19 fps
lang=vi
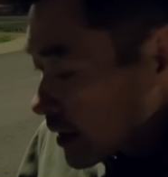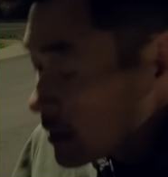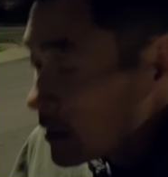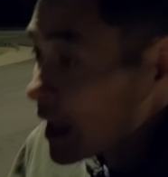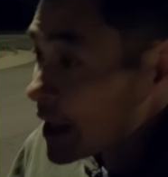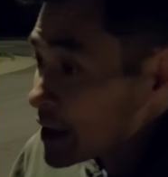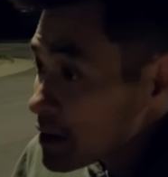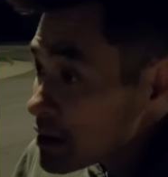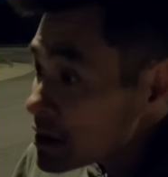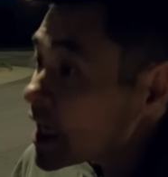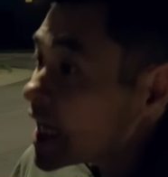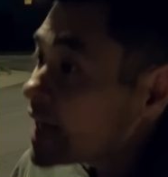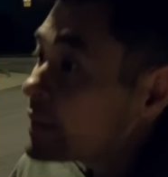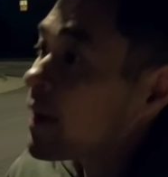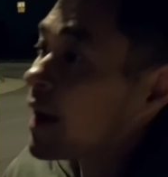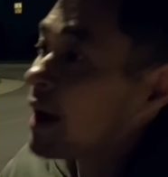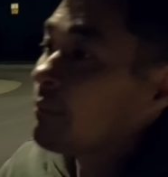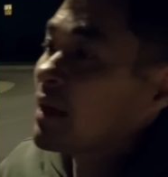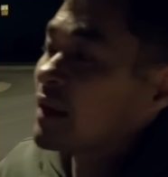Thì trước khi
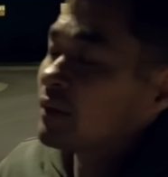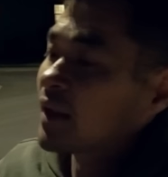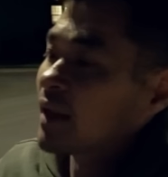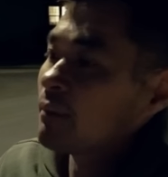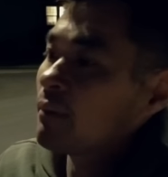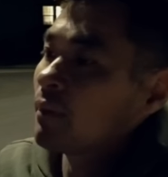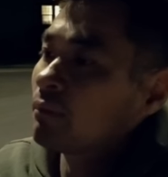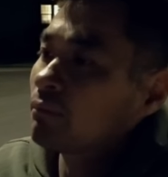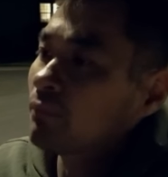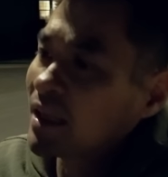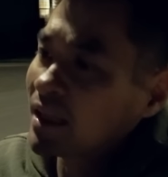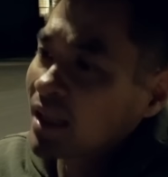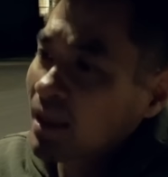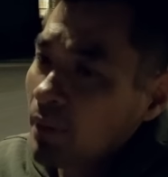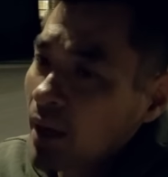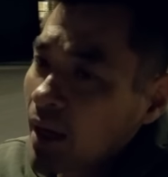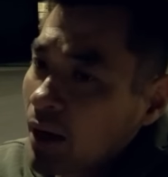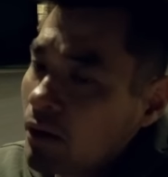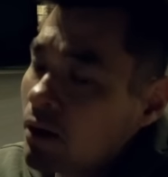mà mình
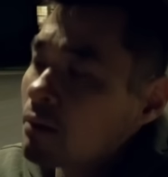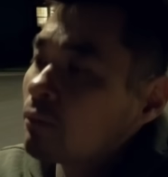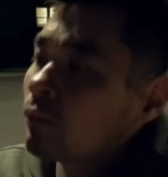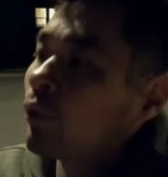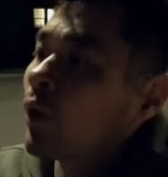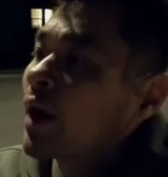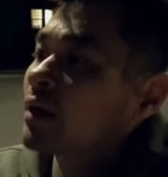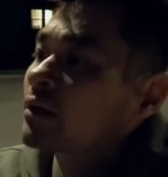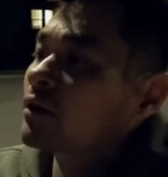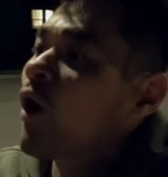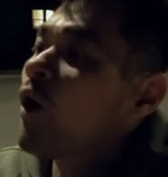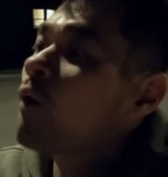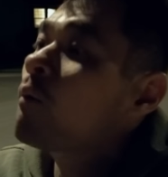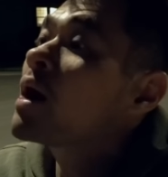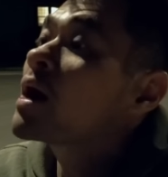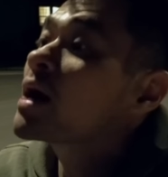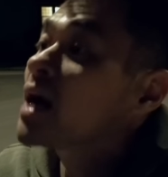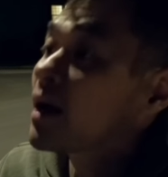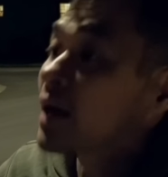tìm hiểu Bryan
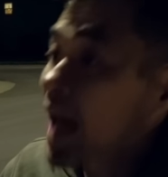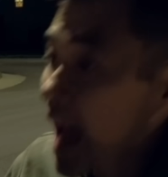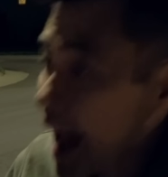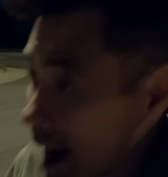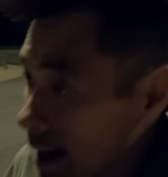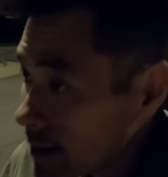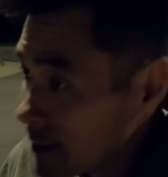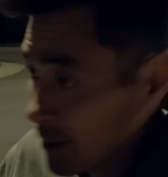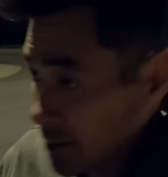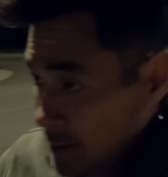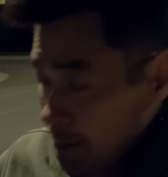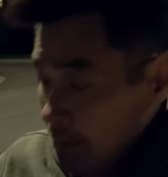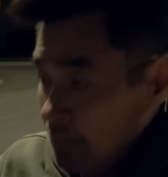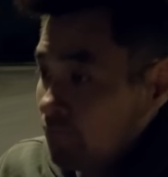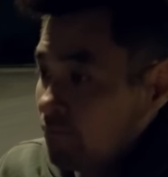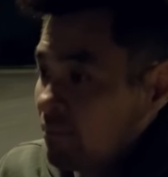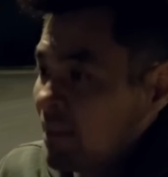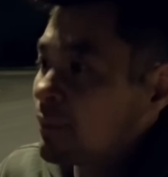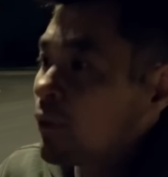Kohberger là ai,
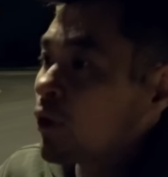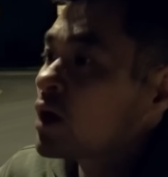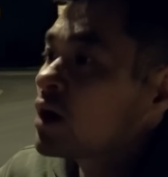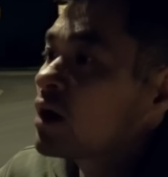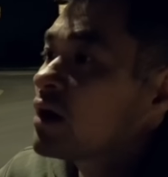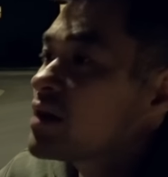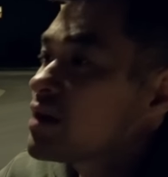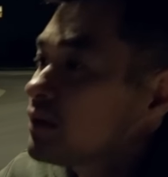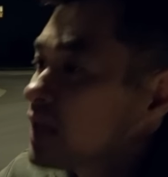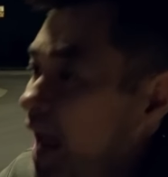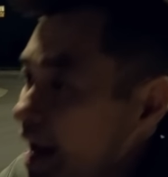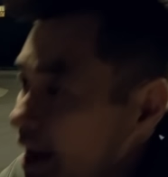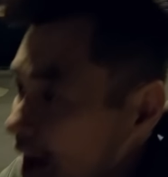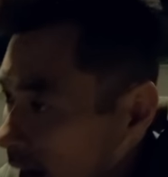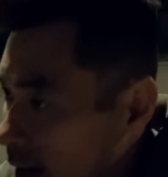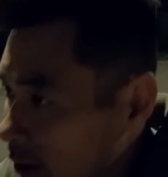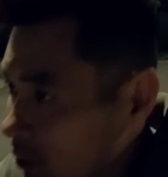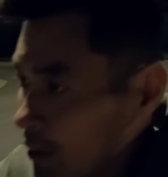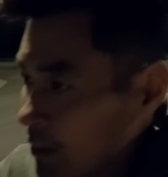là một người như thế
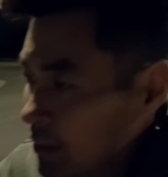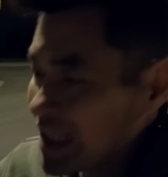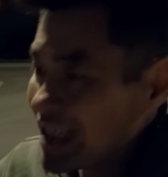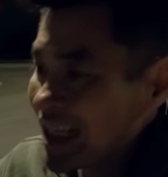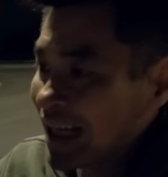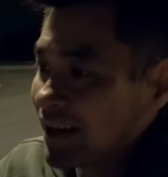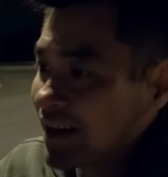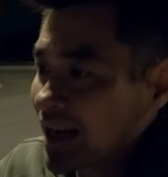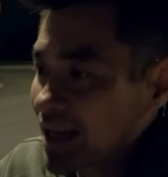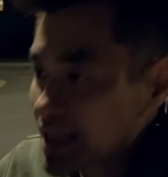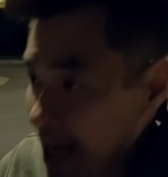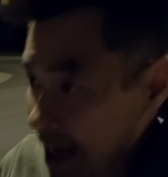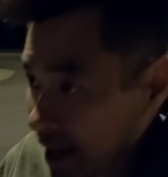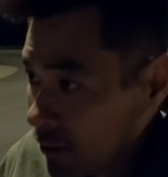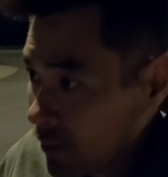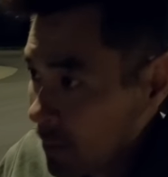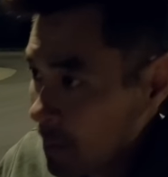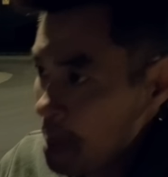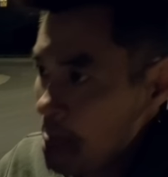nào, tính cách ra sao,